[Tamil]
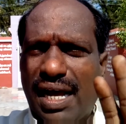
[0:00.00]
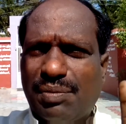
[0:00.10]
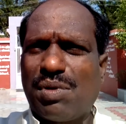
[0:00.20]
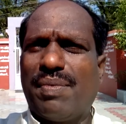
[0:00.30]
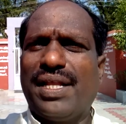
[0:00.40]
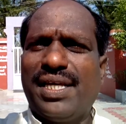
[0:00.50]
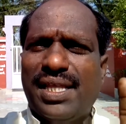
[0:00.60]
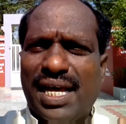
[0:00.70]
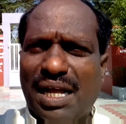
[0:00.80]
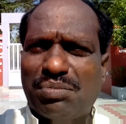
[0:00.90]
ஆத்மா
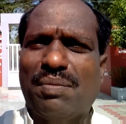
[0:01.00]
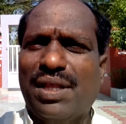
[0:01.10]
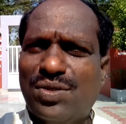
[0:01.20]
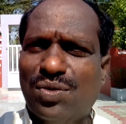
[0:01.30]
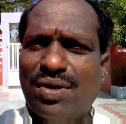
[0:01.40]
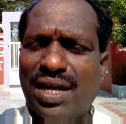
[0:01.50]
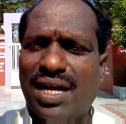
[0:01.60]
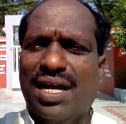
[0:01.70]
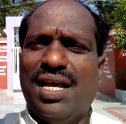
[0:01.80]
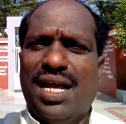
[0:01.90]
பாதிக்குது ஆத்மா பாதிக்கு
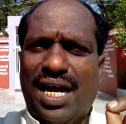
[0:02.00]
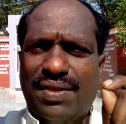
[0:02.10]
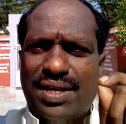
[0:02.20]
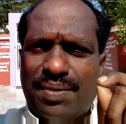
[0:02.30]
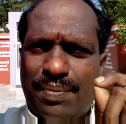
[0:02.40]
சொல்லுவாங்க அதை